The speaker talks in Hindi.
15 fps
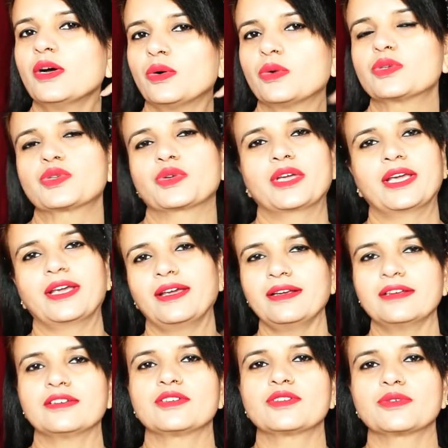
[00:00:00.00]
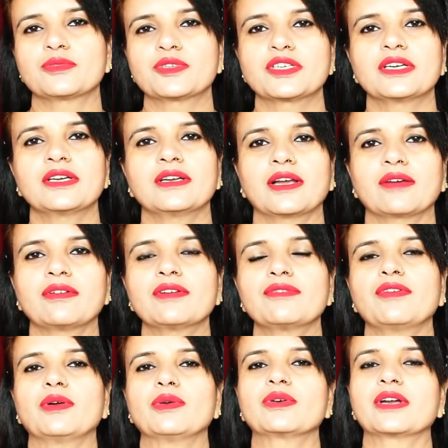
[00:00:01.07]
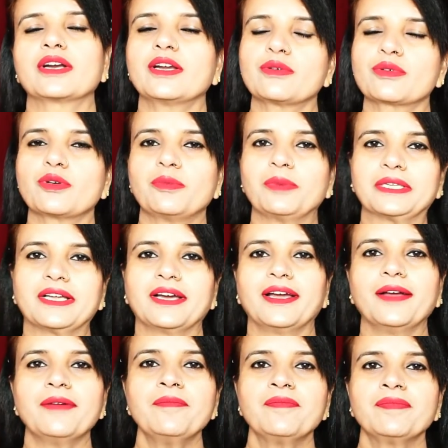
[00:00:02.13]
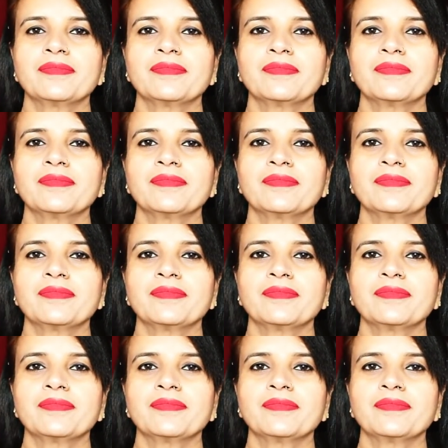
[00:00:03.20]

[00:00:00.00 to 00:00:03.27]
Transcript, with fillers: हो चुके हैं जो मुझे रेगुलर फॉलो कर रहे हैं उनको पता है